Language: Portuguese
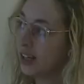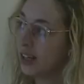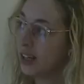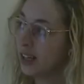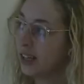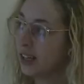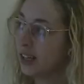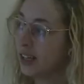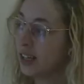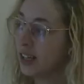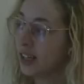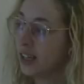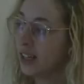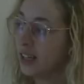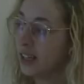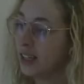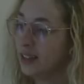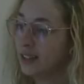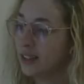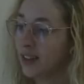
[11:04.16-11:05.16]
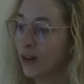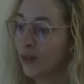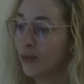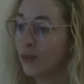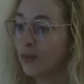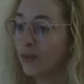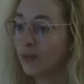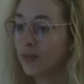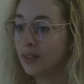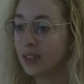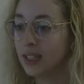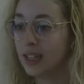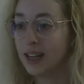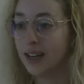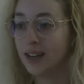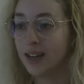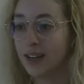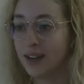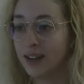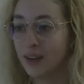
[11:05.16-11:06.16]
Eh, então
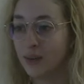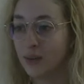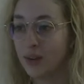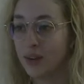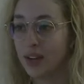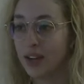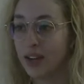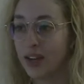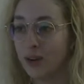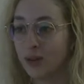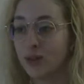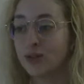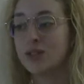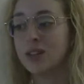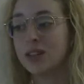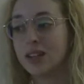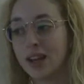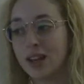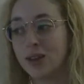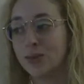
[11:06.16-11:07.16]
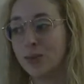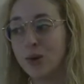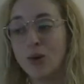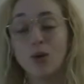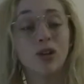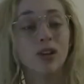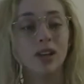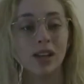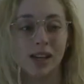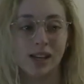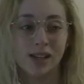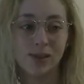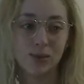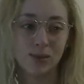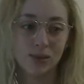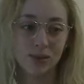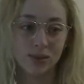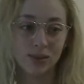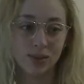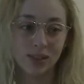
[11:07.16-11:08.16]
é considerado bom
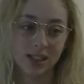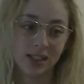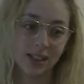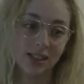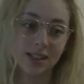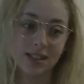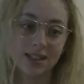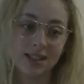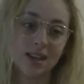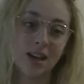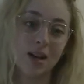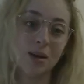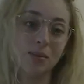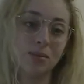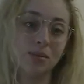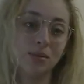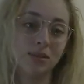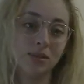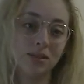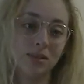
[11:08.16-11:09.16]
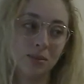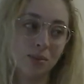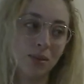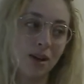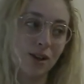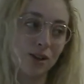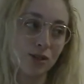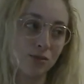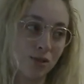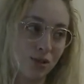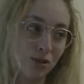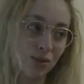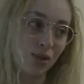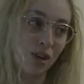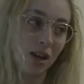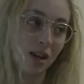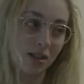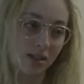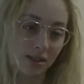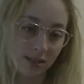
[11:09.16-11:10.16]
oleiro aquele que sabe que barros
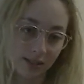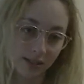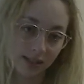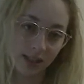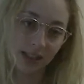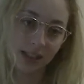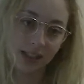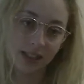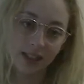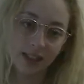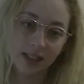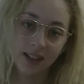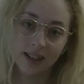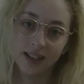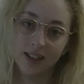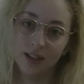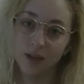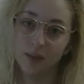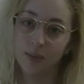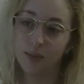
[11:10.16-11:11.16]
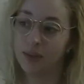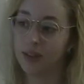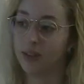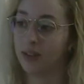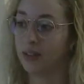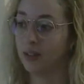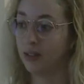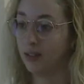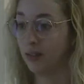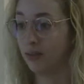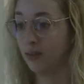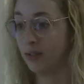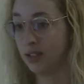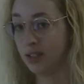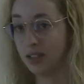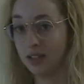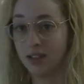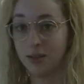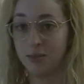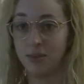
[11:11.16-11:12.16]
misturar eh, para
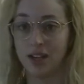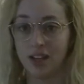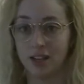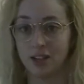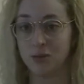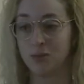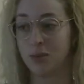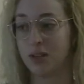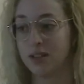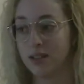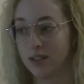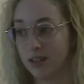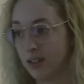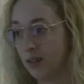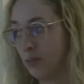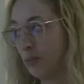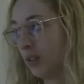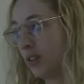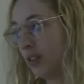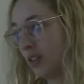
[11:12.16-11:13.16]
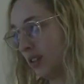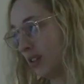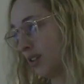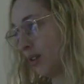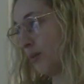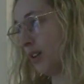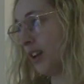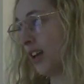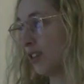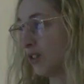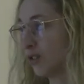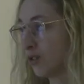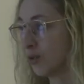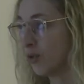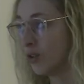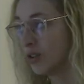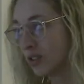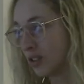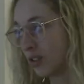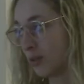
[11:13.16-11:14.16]
fazer determinadas peças e para ter determinadas
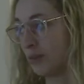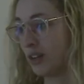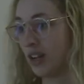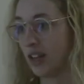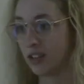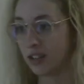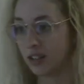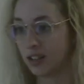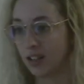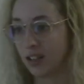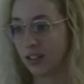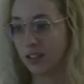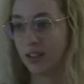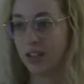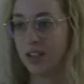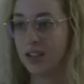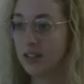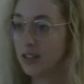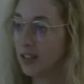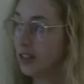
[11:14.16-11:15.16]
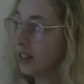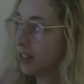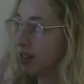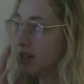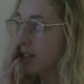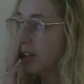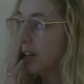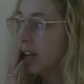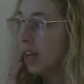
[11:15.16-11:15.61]
cores, determinadas características.